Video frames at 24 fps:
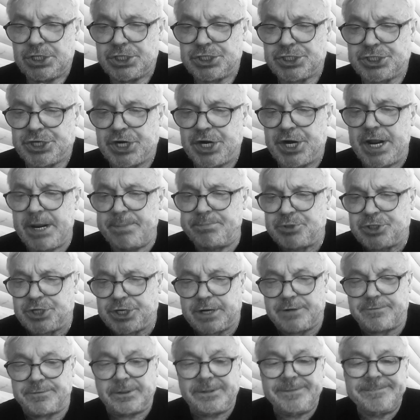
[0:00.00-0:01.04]

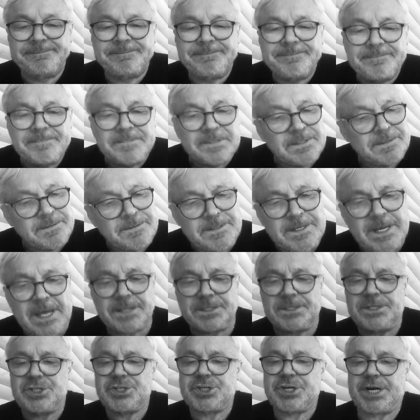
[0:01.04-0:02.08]
Жеребчиков?
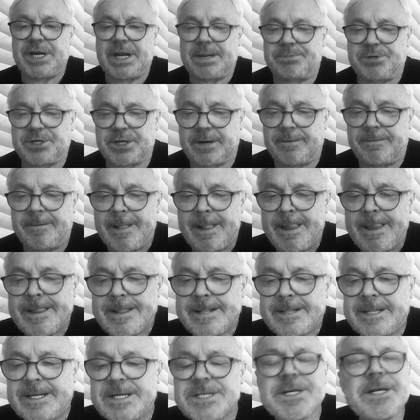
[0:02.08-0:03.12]
Нет, не Жеребчиков.
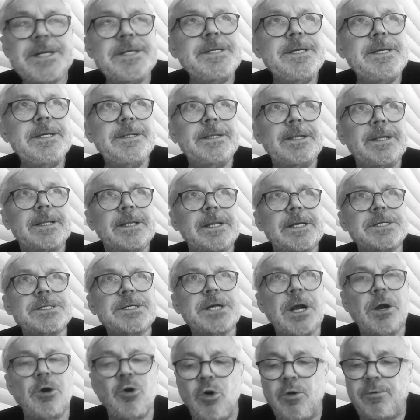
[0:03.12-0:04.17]
Лошадиный,
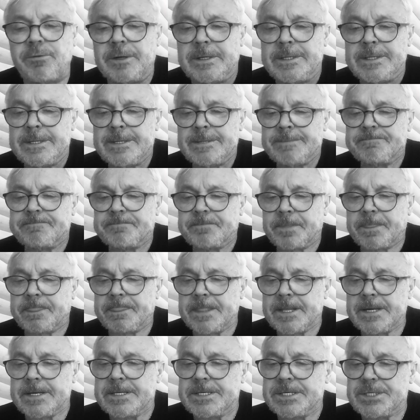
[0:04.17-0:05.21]
Лошаков,
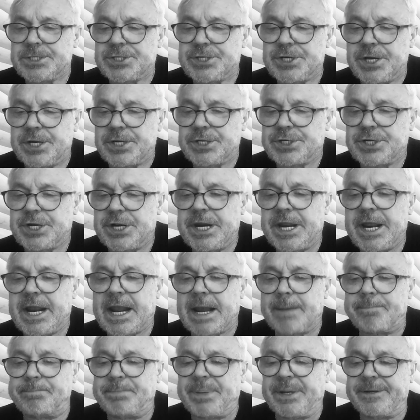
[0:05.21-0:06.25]

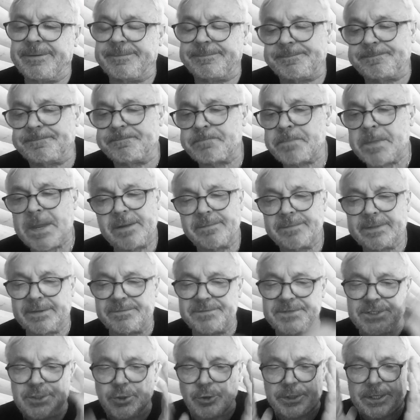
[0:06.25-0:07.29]
Жерекопы.
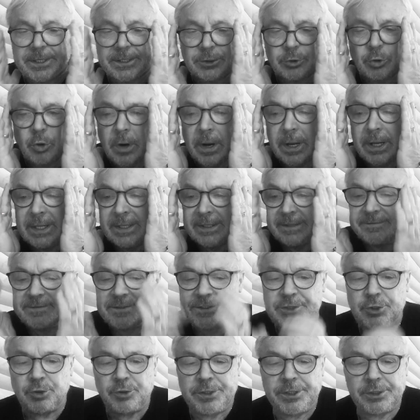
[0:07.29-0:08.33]
Все не то,
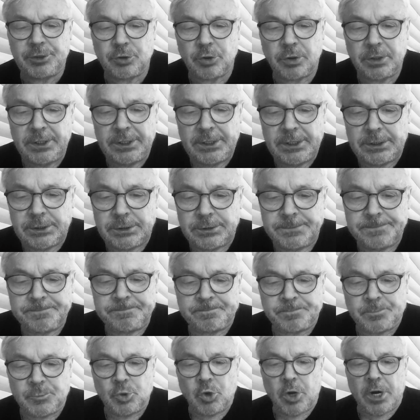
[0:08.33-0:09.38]
все не то.
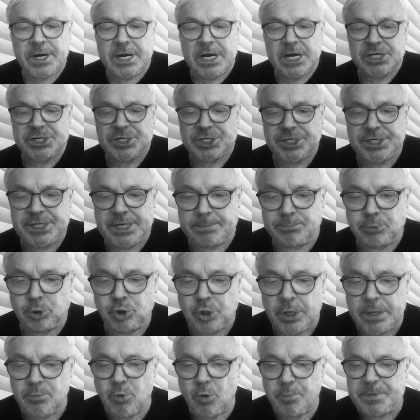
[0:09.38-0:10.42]
Ну а как же я
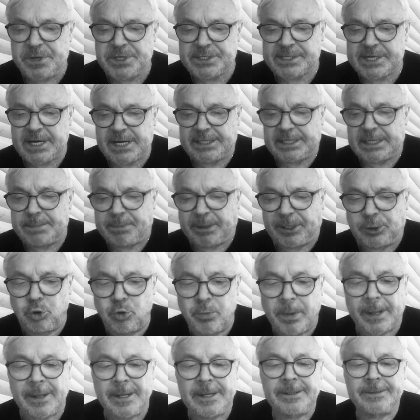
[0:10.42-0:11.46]
буду ему писать? Ты
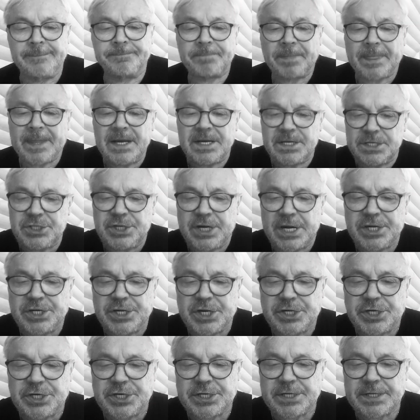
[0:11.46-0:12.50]
подумал? Сейчас,
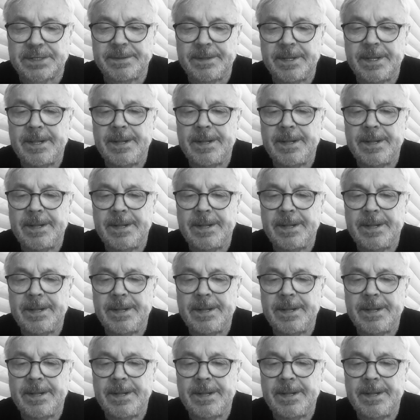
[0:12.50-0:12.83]
сейчас, сейчас.